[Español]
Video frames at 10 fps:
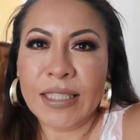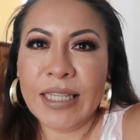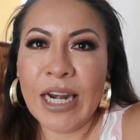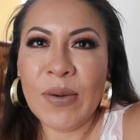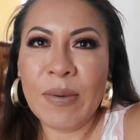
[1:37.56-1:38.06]

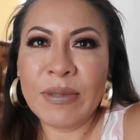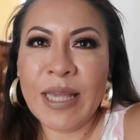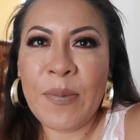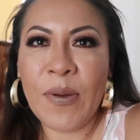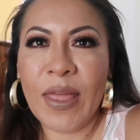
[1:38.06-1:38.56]
ya no vamos
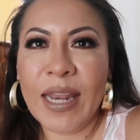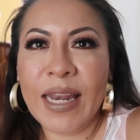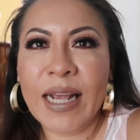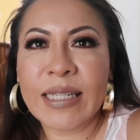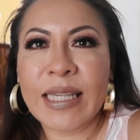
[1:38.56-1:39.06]
a poder
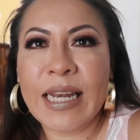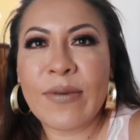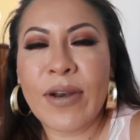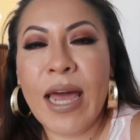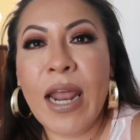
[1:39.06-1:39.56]
ir a
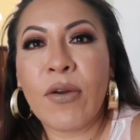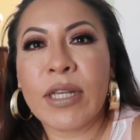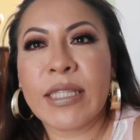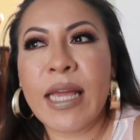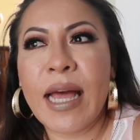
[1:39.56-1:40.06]
celebrar,
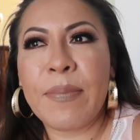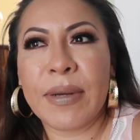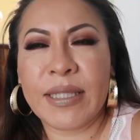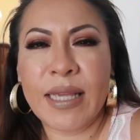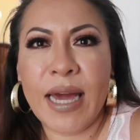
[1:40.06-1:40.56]
aunque sea a
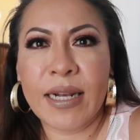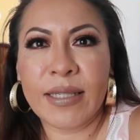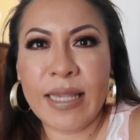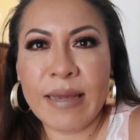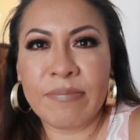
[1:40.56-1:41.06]
pasear,
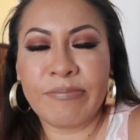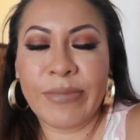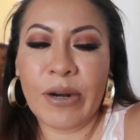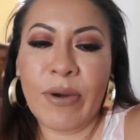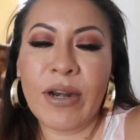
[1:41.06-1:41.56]
sí,
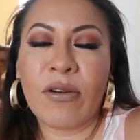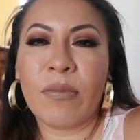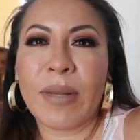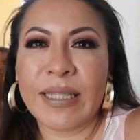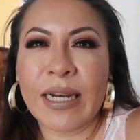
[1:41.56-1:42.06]
pero bueno,
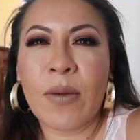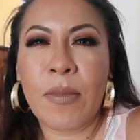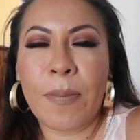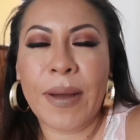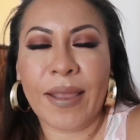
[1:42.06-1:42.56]
va a ser
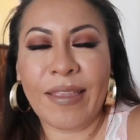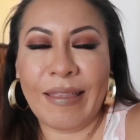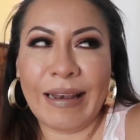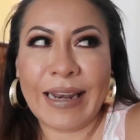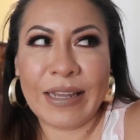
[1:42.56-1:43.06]
como
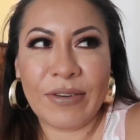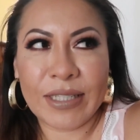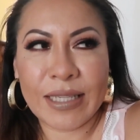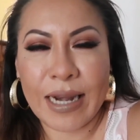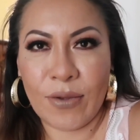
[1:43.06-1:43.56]
parte del
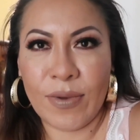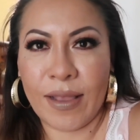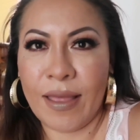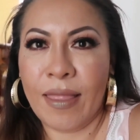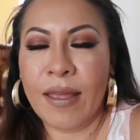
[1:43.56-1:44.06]
aniversario,
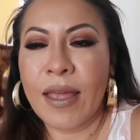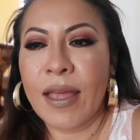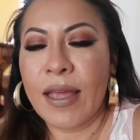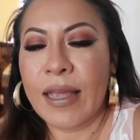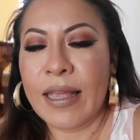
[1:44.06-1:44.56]
¿verdad?
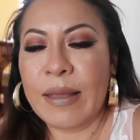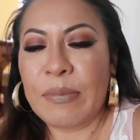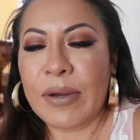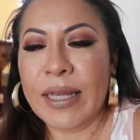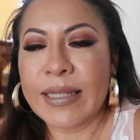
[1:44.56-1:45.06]
Y
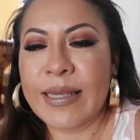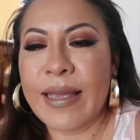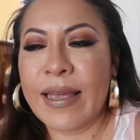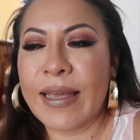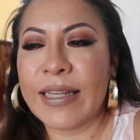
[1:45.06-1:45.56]
pues
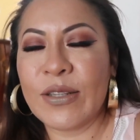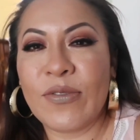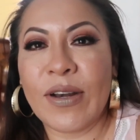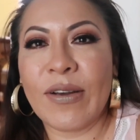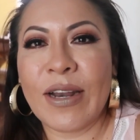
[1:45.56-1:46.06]
eso
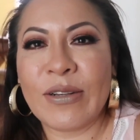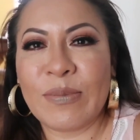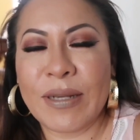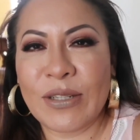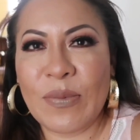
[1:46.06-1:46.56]
fue lo que nos
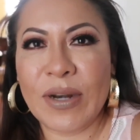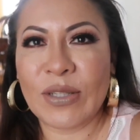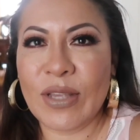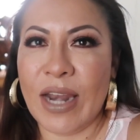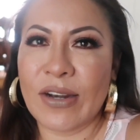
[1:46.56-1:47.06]
pasó, por
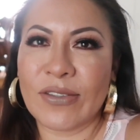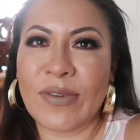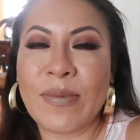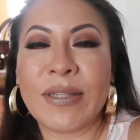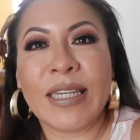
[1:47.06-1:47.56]
eso ya nos
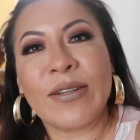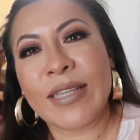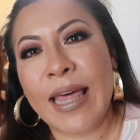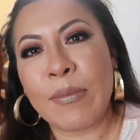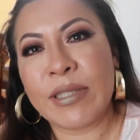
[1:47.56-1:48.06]
fuimos y
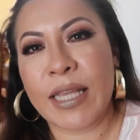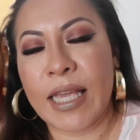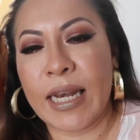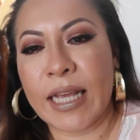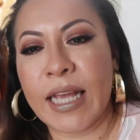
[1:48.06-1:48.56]
nos quedamos
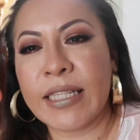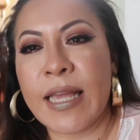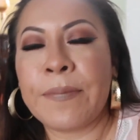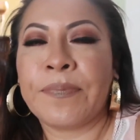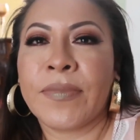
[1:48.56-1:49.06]
aquí en la
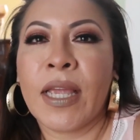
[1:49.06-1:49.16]
casa.